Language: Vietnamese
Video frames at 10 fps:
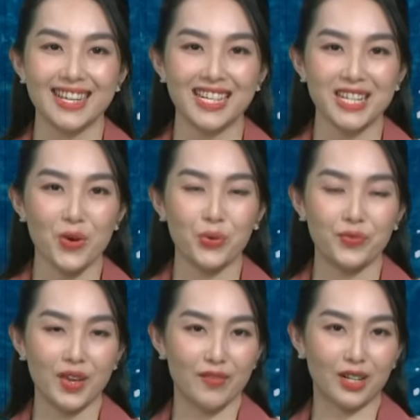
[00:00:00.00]
Xin kính chào
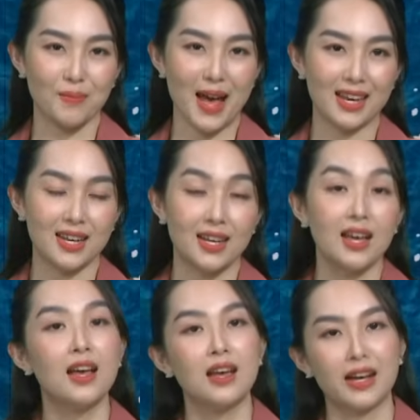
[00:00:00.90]
quý vị và các bạn.
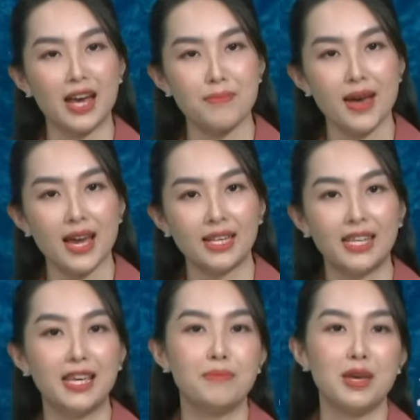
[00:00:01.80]
Ngày mai
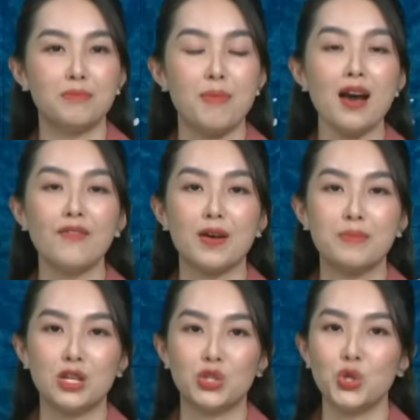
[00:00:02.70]
thì miền Bắc và
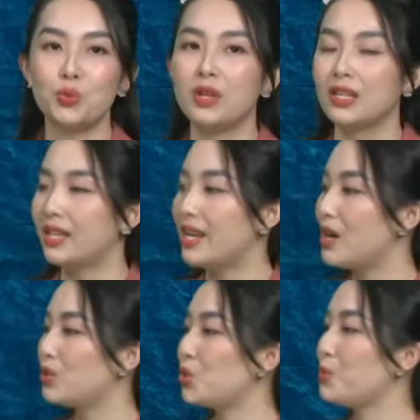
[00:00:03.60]
miền Trung thì
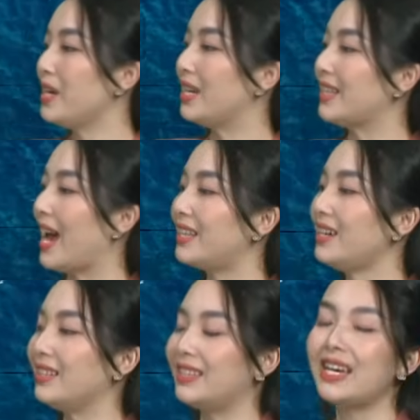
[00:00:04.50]
đều chung hình thái
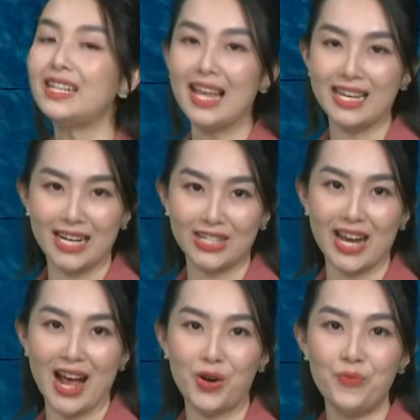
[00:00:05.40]
thời tiết là nắng
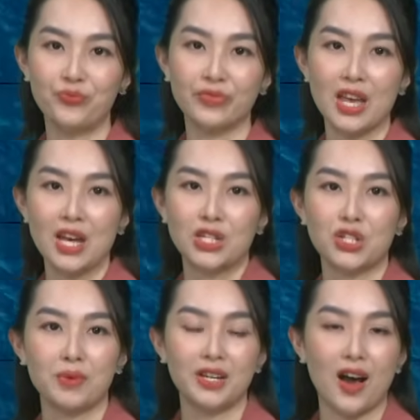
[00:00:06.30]
ráo.
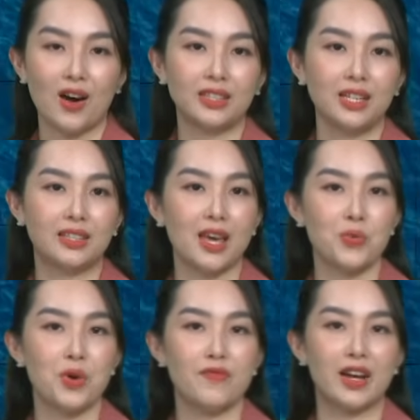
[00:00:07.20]
Trong khi đó thì Tây
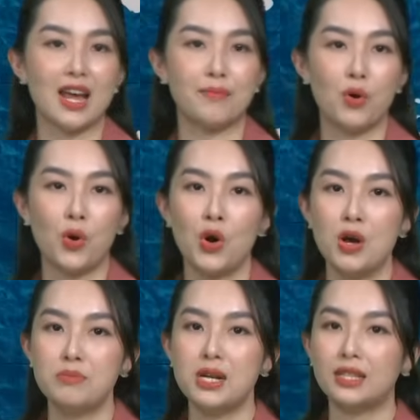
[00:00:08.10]
Nguyên và Nam Bộ
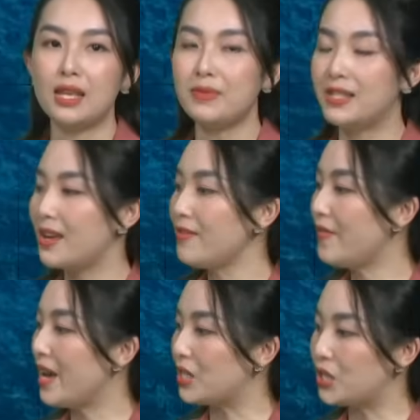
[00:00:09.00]
mưa tiếp diễn
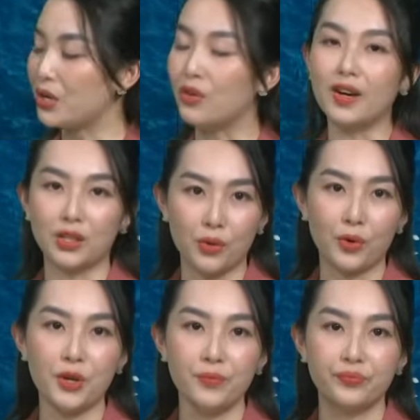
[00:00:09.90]
về chiều và
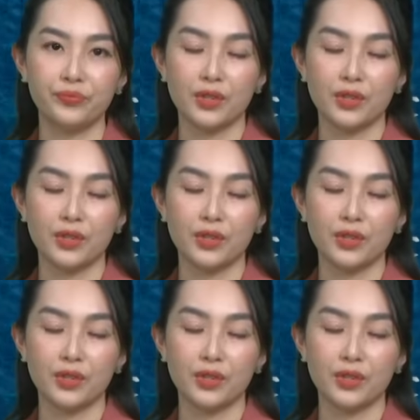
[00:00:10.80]
tối.